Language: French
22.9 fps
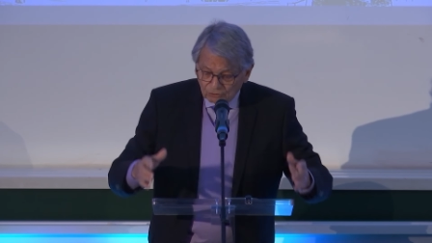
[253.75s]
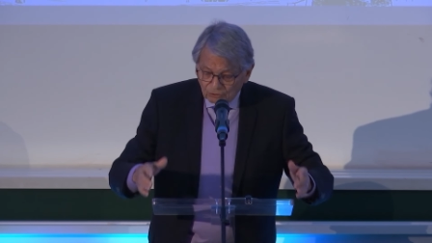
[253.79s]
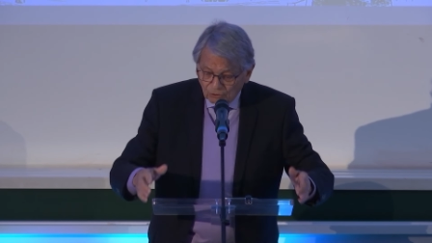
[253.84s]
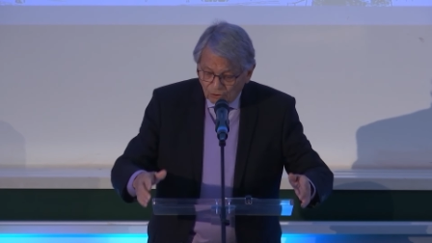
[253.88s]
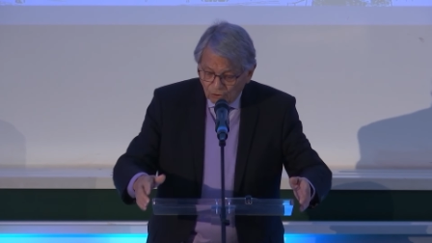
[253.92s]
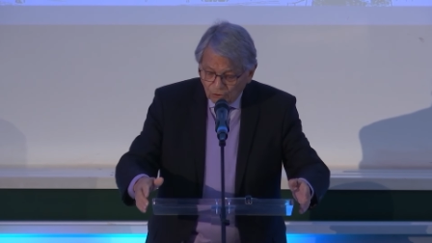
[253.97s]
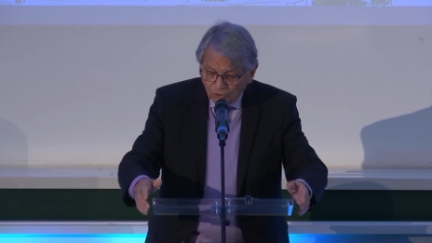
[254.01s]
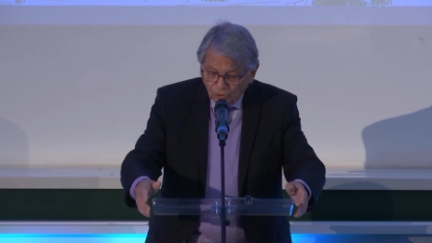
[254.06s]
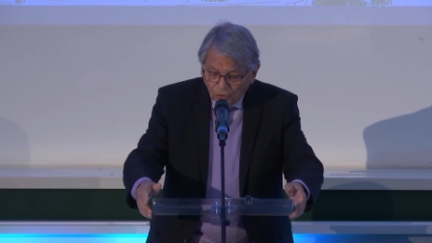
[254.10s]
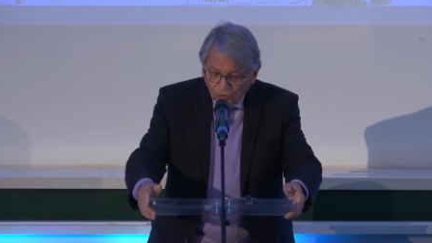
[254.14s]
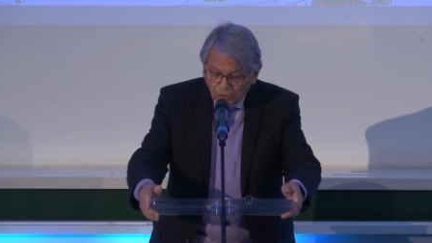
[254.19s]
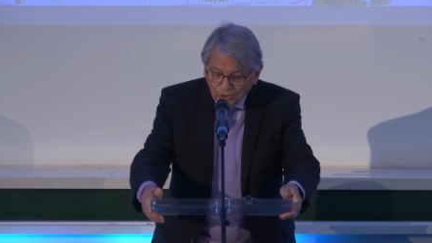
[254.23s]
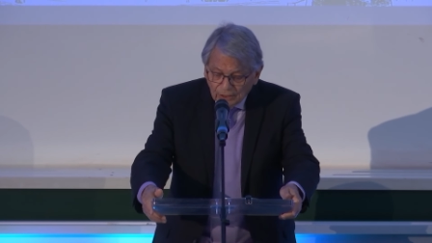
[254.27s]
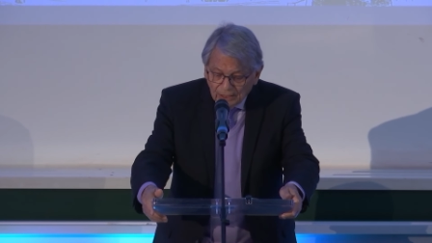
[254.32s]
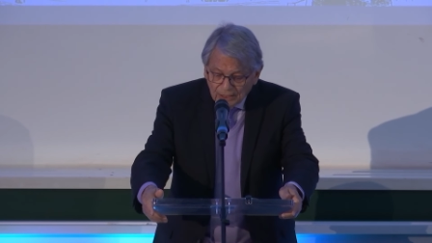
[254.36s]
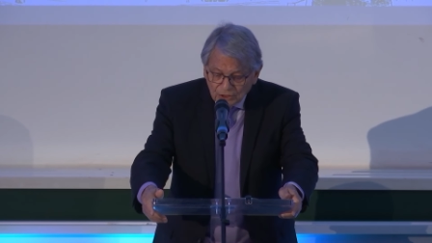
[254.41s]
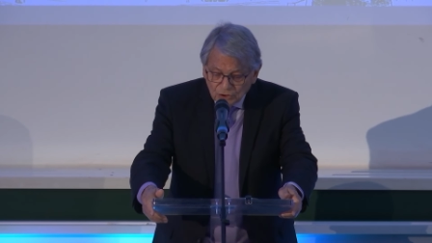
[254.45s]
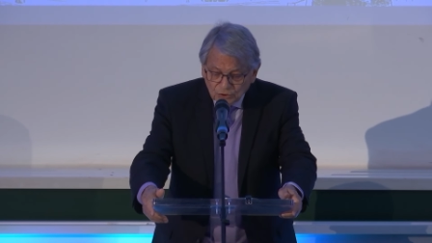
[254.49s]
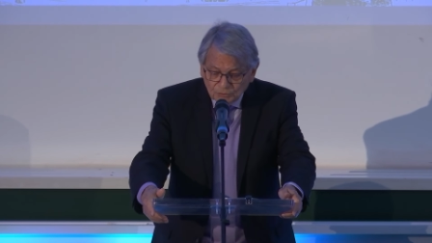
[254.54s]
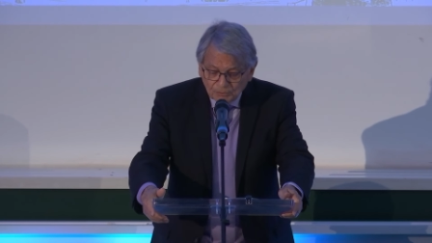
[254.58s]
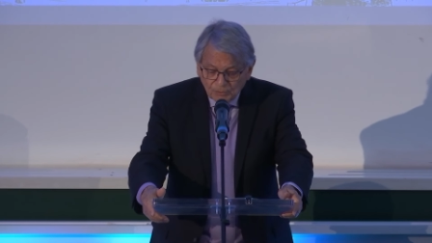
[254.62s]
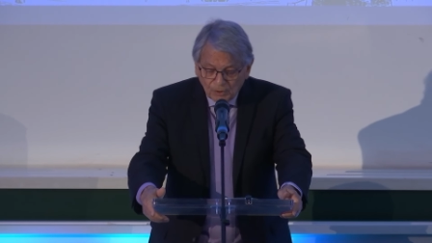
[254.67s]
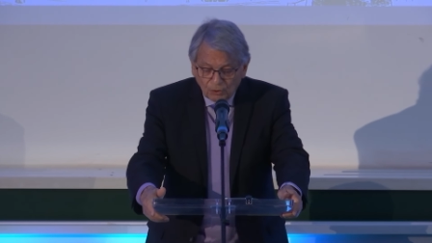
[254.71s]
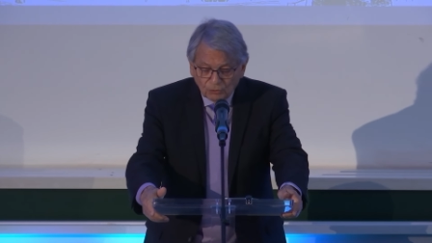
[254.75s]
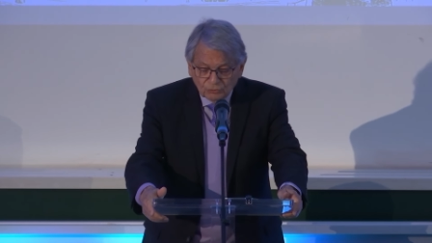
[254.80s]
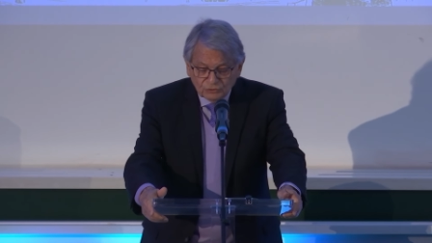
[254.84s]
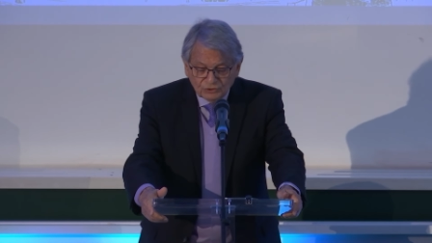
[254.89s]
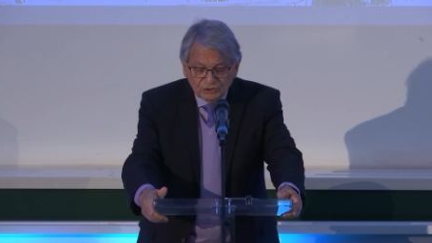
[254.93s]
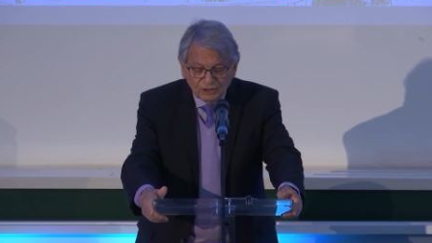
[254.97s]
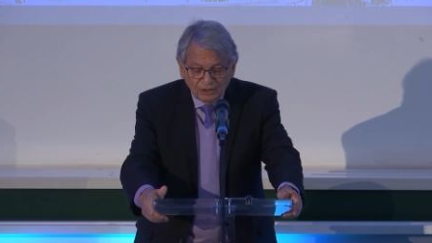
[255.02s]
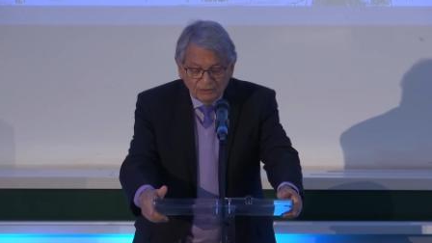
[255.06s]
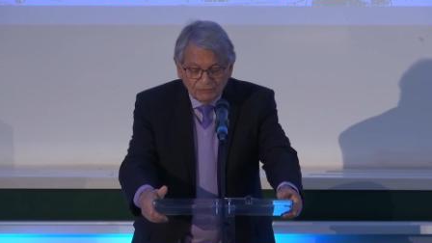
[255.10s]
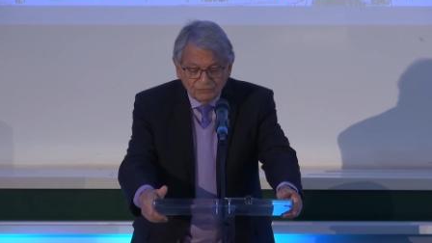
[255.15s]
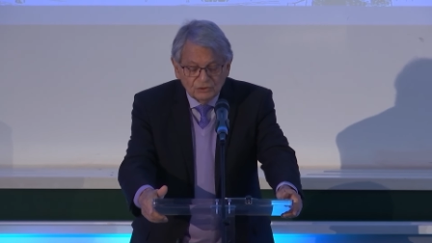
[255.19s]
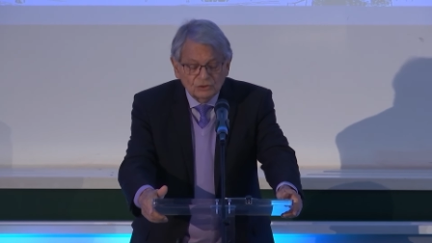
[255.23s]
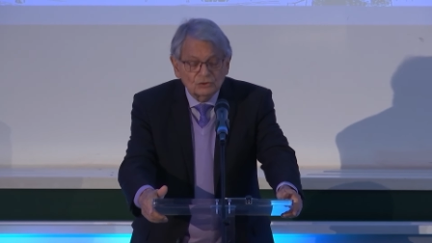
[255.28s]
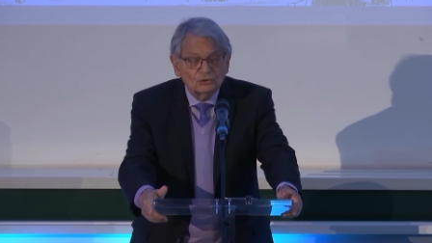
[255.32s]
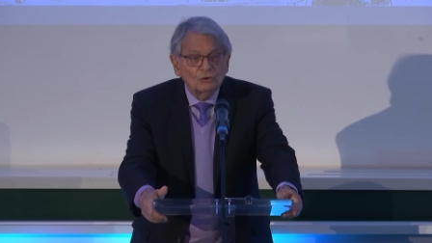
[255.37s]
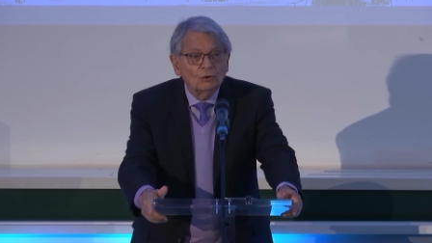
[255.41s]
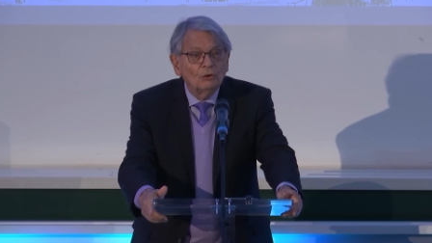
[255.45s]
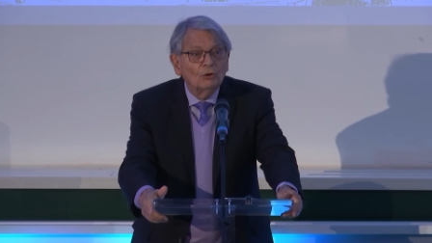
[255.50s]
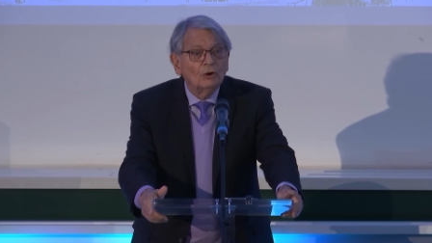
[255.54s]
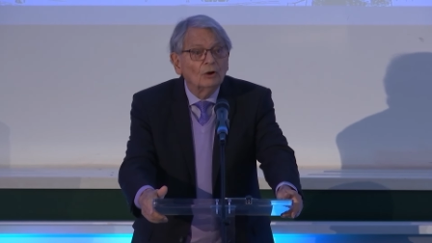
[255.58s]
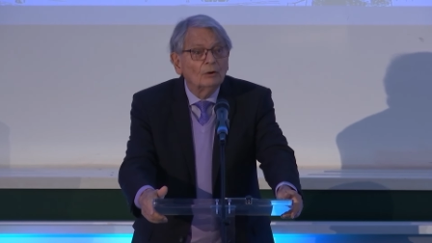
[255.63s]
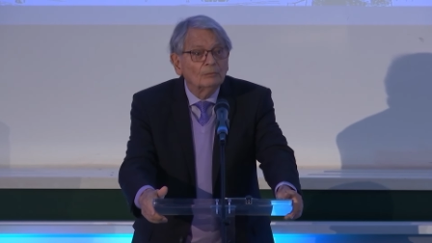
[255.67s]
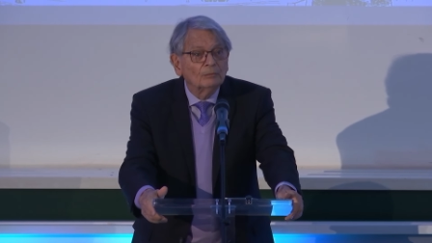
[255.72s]
dans leur engagement au service de
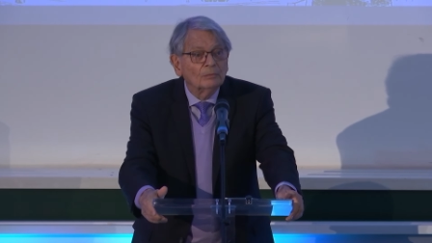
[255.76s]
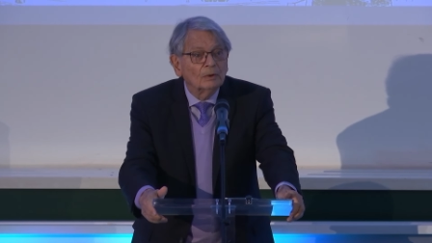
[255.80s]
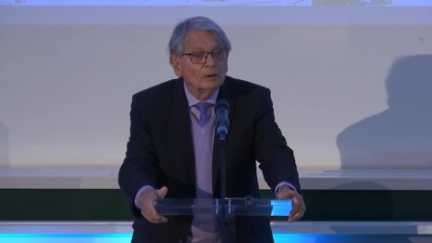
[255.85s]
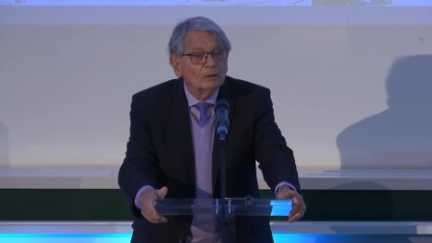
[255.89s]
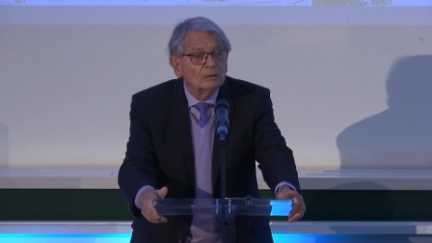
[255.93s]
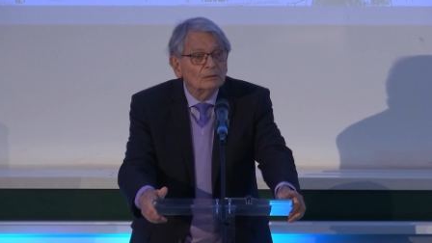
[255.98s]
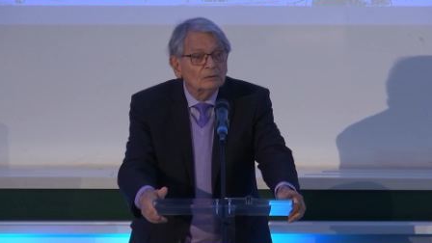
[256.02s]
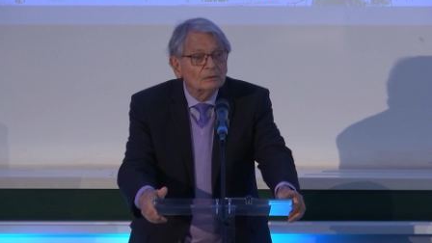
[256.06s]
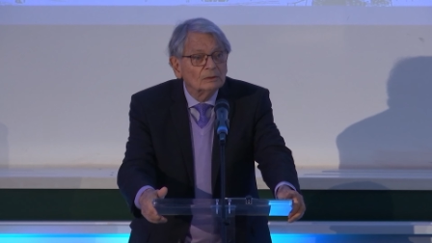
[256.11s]
l'homme,